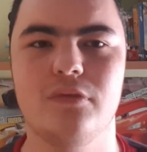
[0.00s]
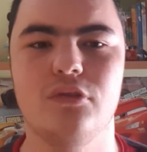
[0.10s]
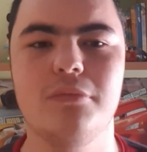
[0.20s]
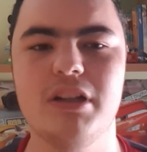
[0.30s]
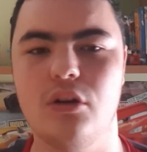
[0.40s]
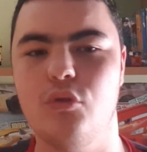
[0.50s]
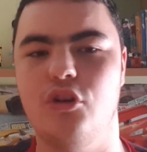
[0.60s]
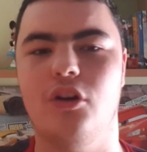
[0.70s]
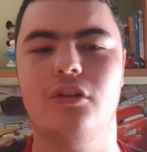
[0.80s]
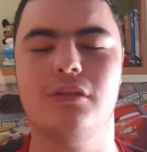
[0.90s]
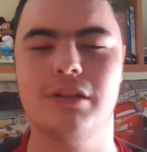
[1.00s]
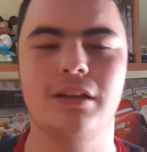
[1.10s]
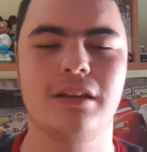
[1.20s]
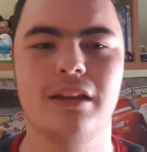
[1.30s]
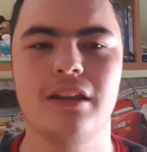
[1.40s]
Número 1.
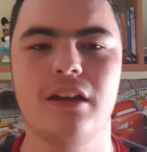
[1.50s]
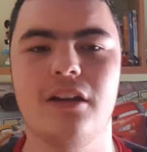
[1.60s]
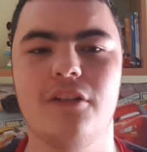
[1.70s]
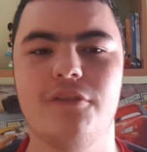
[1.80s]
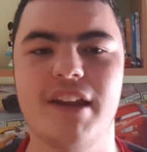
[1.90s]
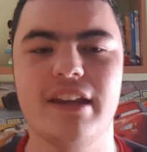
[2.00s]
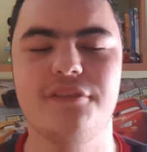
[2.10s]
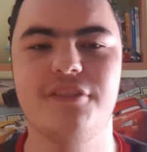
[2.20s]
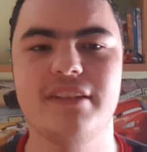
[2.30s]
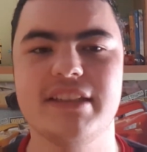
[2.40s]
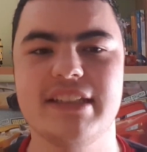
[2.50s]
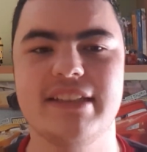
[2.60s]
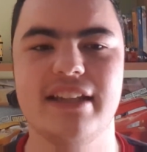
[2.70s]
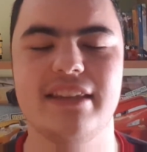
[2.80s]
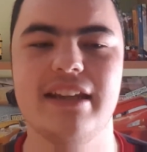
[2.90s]
Final Fantasy
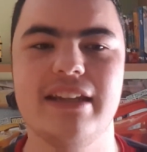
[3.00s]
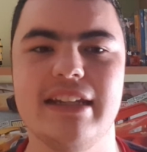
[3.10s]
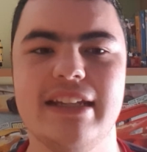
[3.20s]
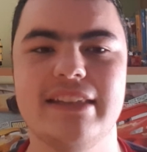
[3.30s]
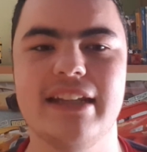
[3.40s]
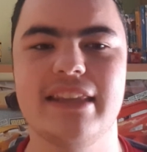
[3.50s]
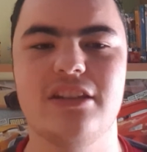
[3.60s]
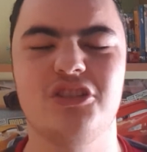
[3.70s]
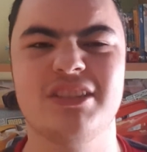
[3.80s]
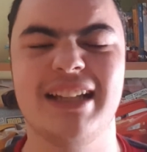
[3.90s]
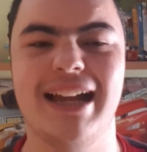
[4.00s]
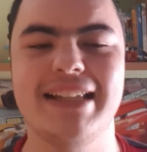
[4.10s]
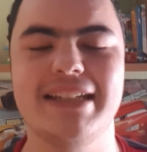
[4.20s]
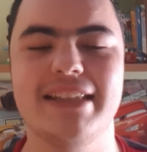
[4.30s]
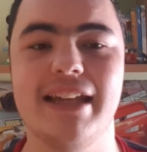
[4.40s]
XIII y XIII-2
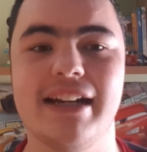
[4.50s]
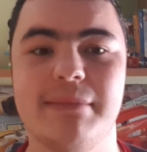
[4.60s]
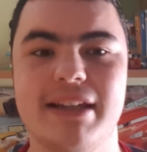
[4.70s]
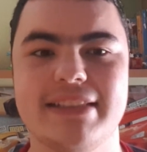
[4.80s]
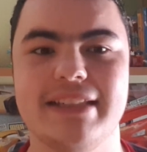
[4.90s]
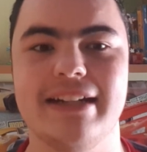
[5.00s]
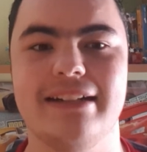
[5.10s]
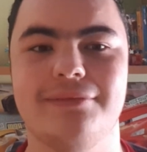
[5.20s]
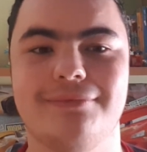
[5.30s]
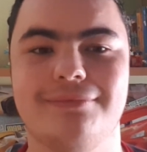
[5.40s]
HD Remaster.